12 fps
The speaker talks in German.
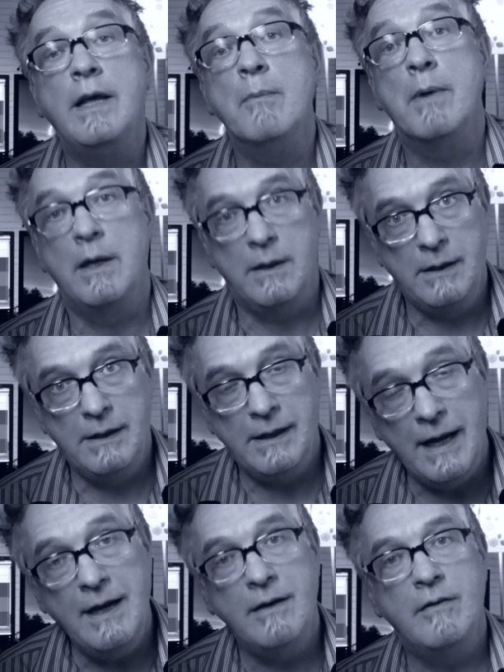jemanden
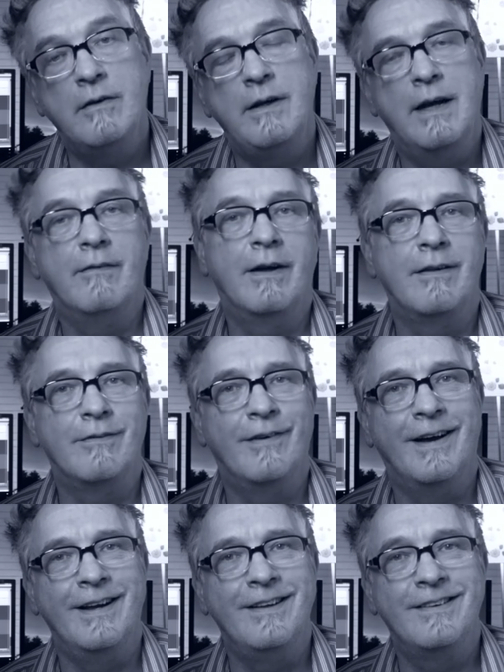kennt, der was
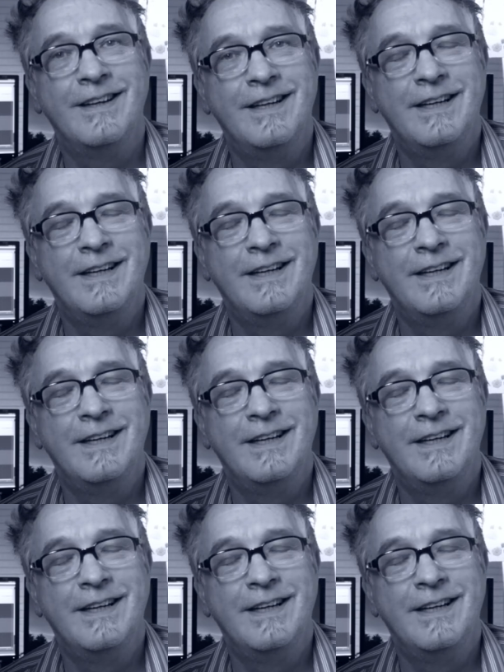weiß,